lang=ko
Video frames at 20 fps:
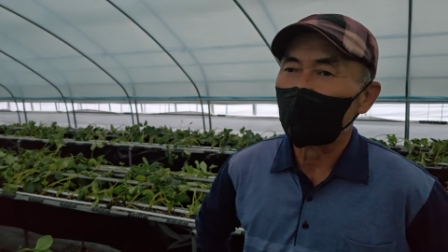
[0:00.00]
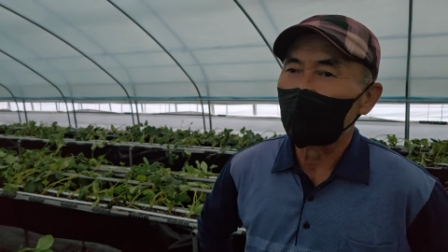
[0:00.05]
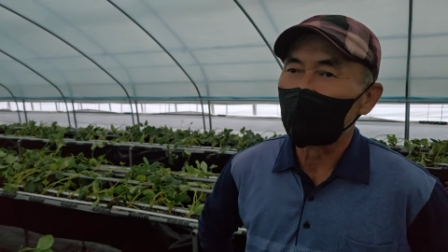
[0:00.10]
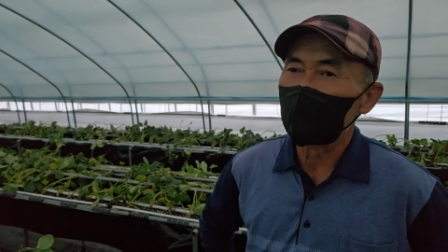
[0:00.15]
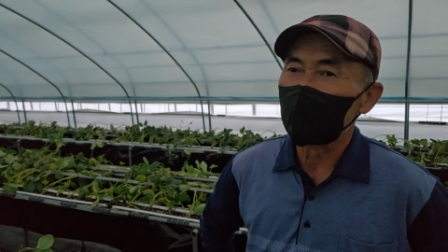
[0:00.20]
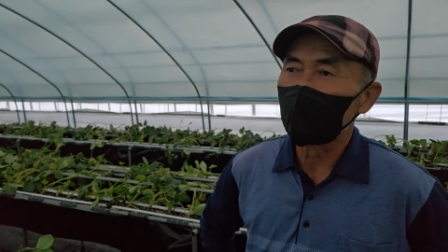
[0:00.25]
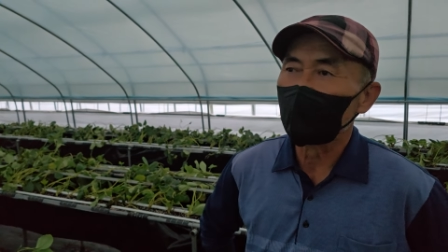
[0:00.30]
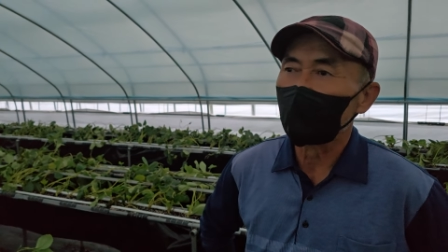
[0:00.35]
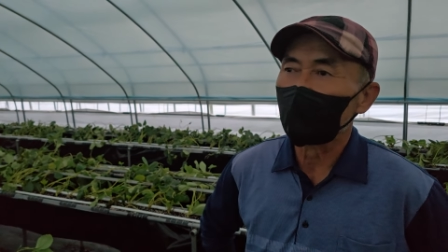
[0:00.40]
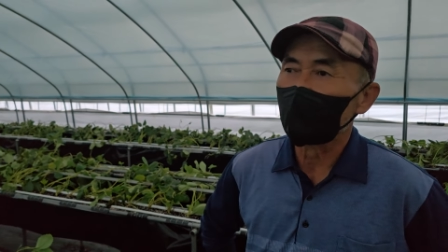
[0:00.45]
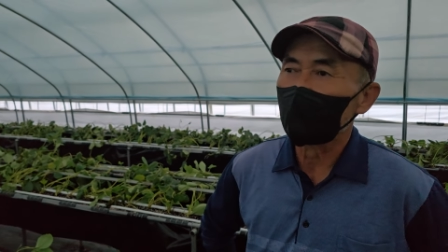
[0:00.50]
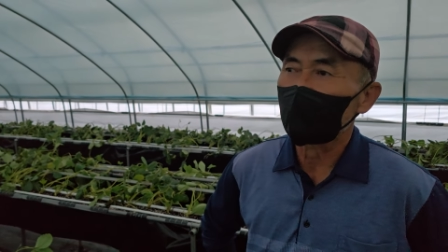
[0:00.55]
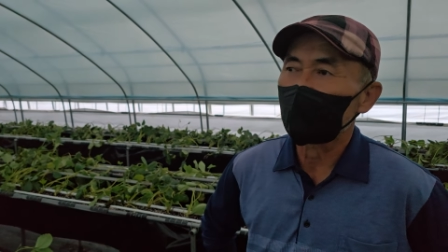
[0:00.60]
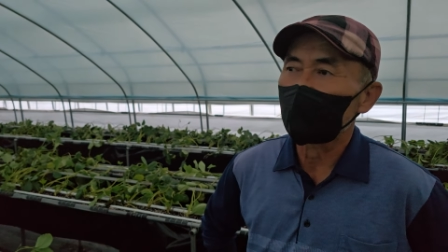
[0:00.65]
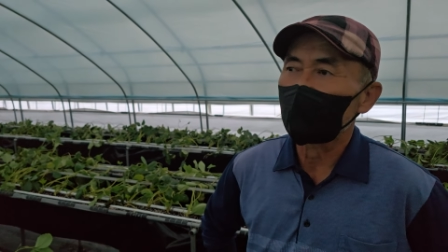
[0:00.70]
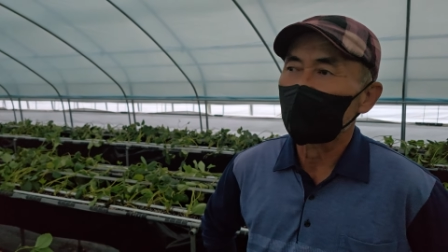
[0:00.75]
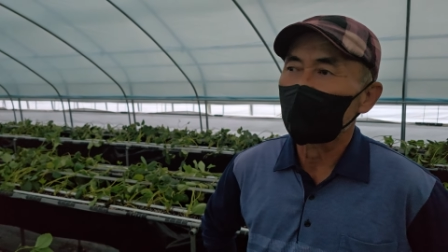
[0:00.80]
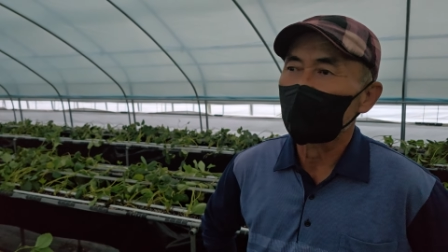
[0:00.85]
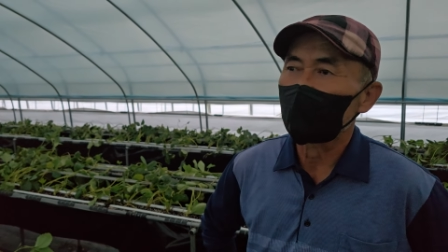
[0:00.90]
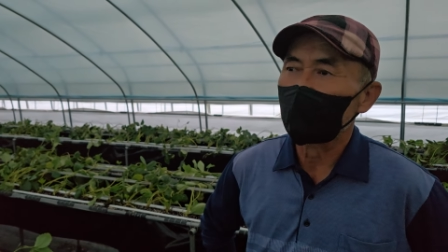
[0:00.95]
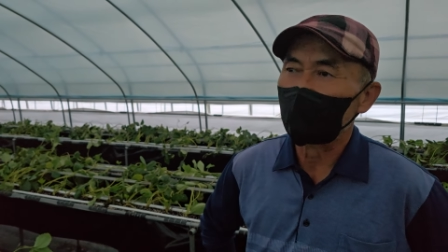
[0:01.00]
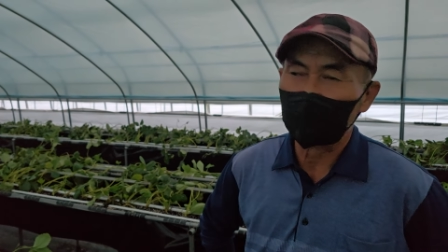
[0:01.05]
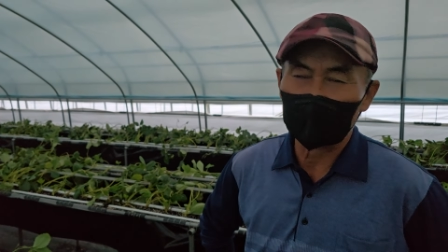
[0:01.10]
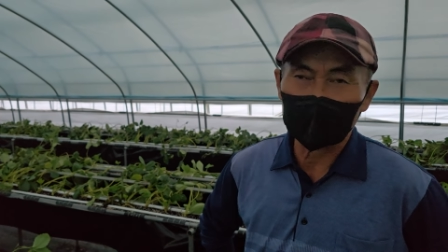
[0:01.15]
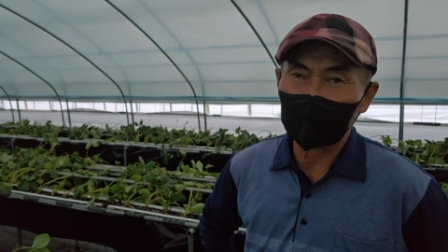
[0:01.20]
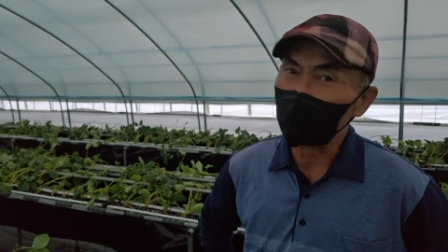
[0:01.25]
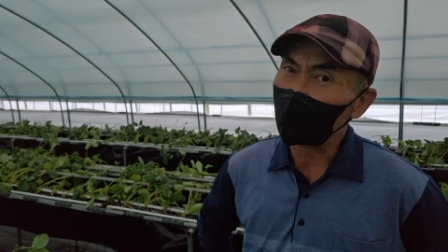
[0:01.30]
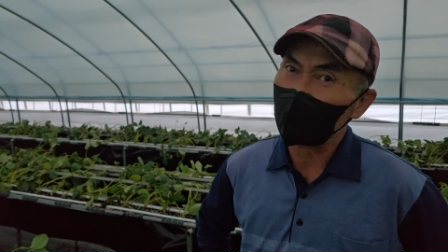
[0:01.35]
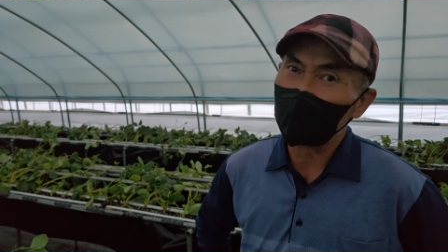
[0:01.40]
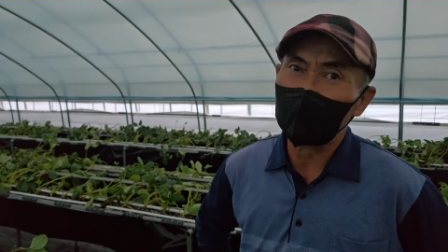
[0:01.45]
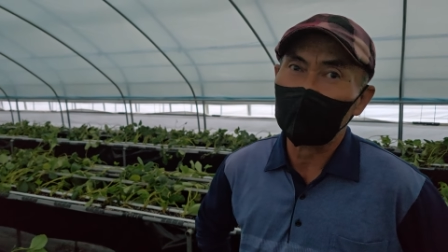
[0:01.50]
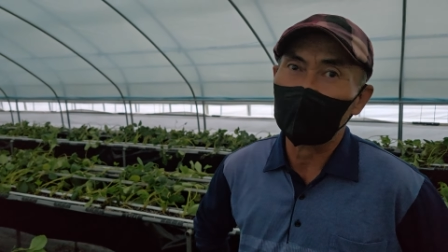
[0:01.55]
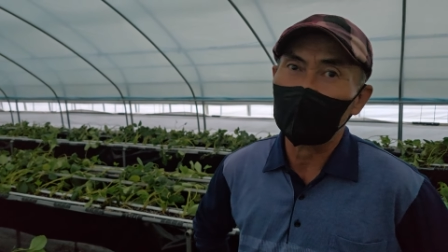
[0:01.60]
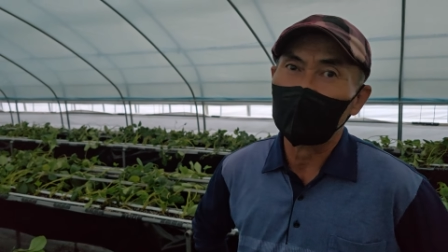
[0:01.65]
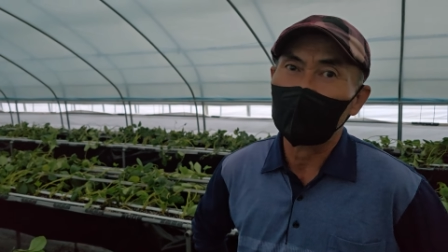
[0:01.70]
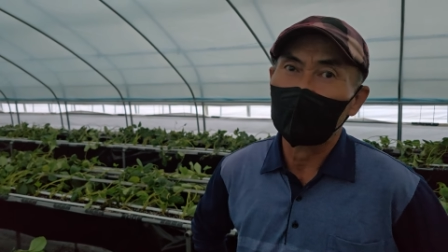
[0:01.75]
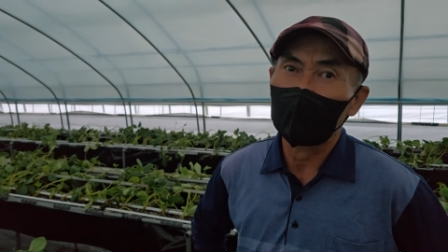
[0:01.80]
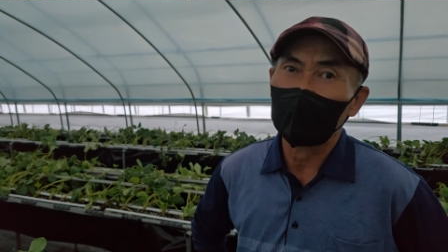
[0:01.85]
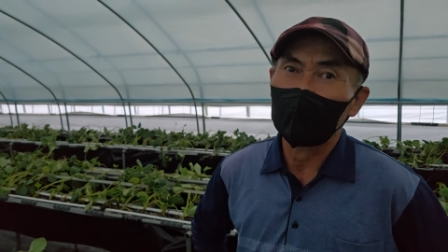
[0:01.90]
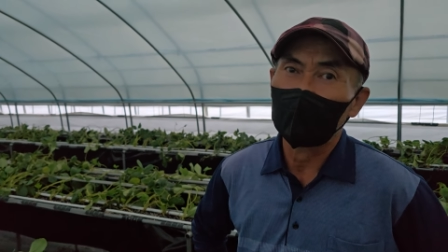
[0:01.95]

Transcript: 해가지고 계속 가야 되네.